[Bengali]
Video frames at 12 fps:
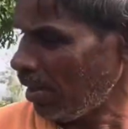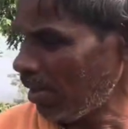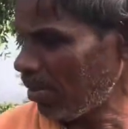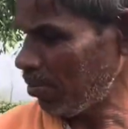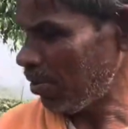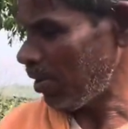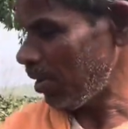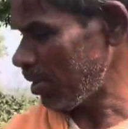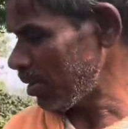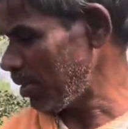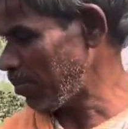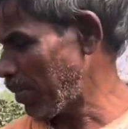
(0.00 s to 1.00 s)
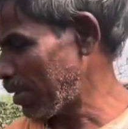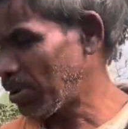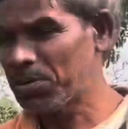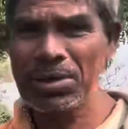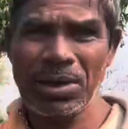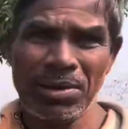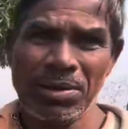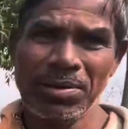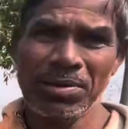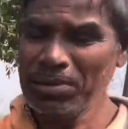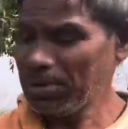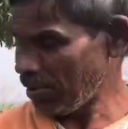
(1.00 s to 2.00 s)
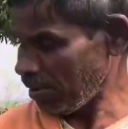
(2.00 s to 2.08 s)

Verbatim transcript: আর মহিলারা যে পাতা উঠায় হ্যাঁ